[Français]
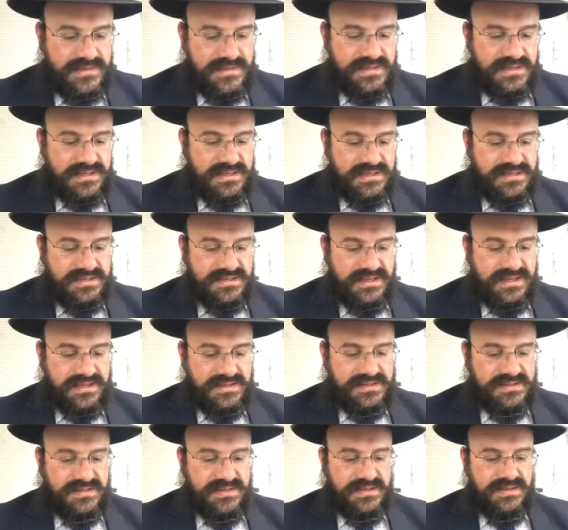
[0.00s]
Et ça,
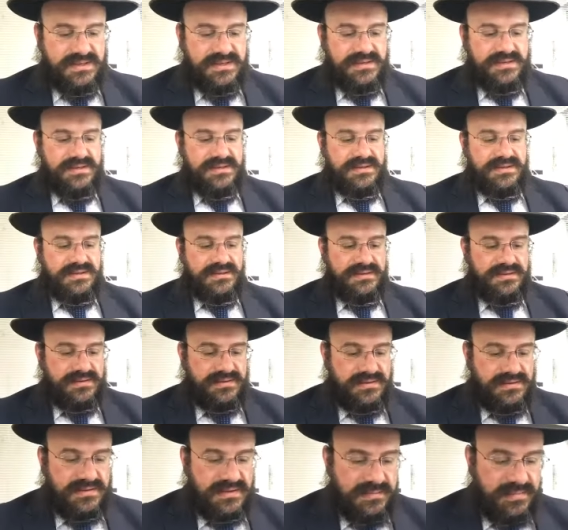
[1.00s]
c'est
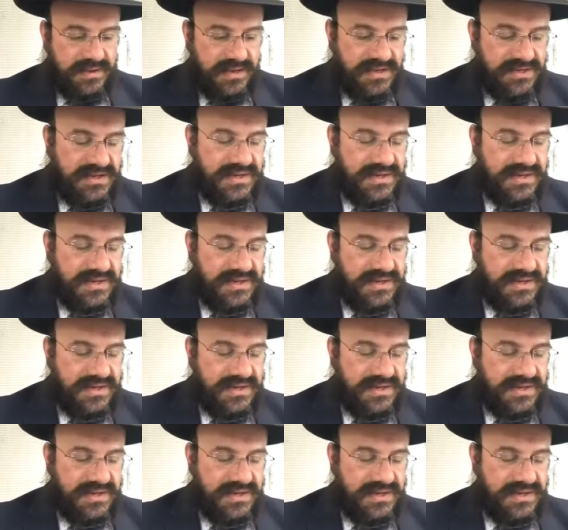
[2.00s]
la paracha